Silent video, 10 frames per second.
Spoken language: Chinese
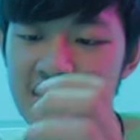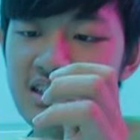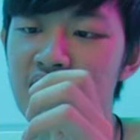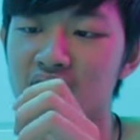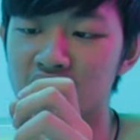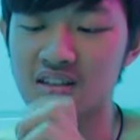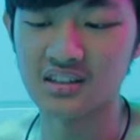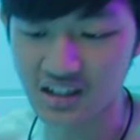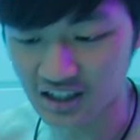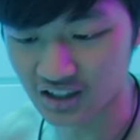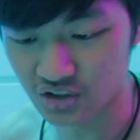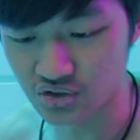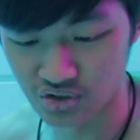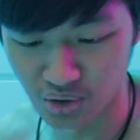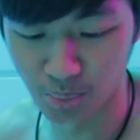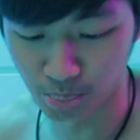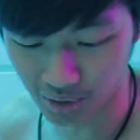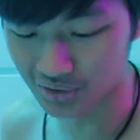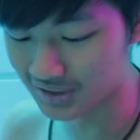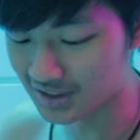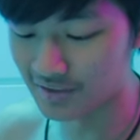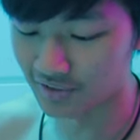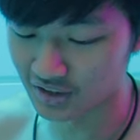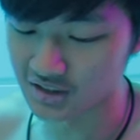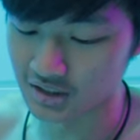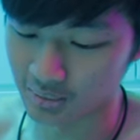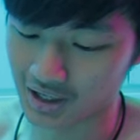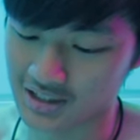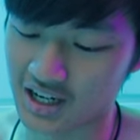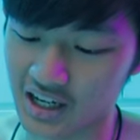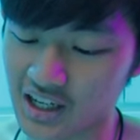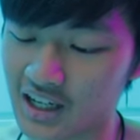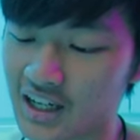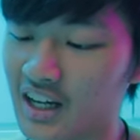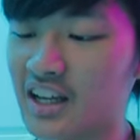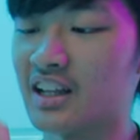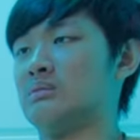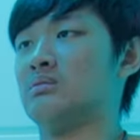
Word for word: 嗯。看来要使用暴力的方式把它拆开来。